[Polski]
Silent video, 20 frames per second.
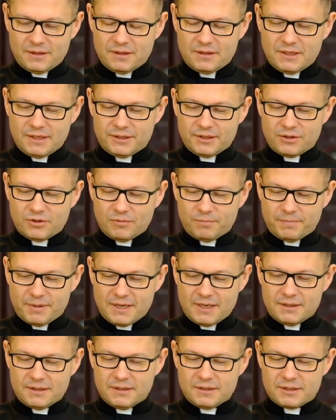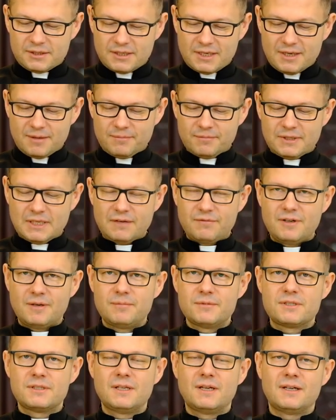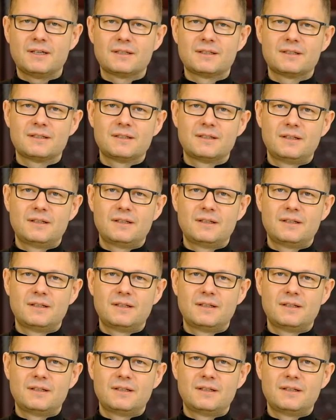dlatego Pan sam da wam znak.